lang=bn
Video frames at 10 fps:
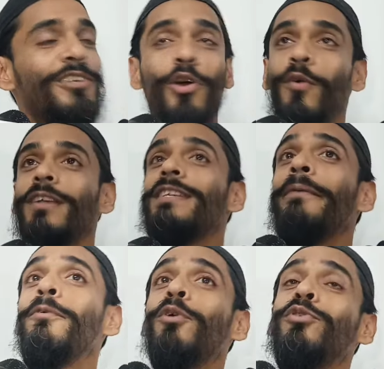সরকার
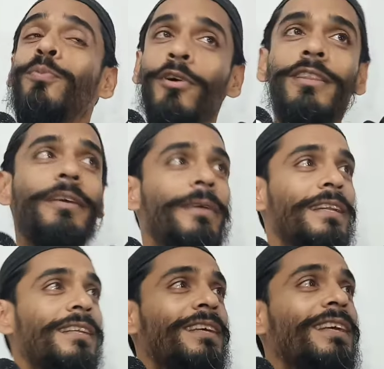সাহেব কত পদ দেবেন
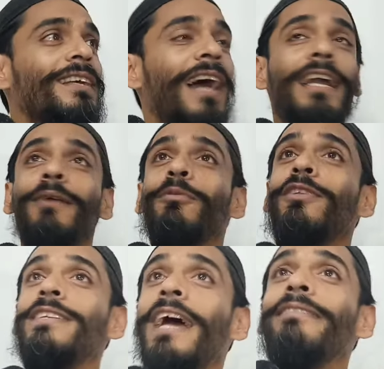আরাবুল
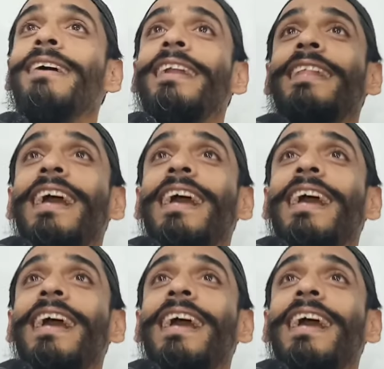সাহেবের